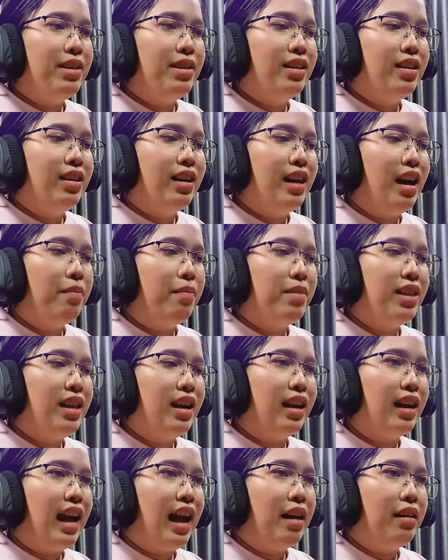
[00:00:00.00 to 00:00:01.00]
น้ำไม่เจอค่ะมี
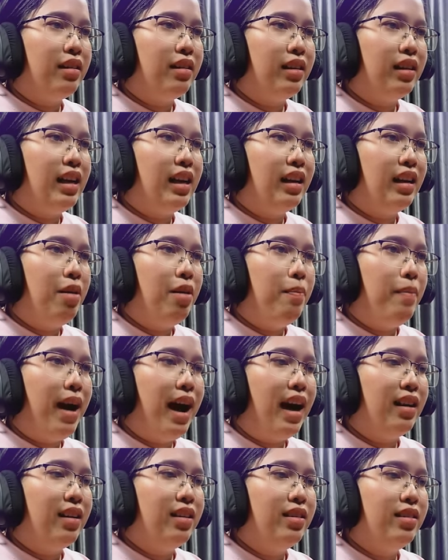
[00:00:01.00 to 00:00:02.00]
แต่การกินเข้า
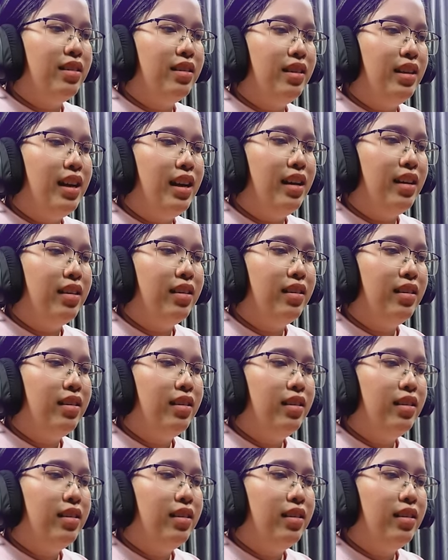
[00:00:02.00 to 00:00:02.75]
ปากเลยนะเนี่ย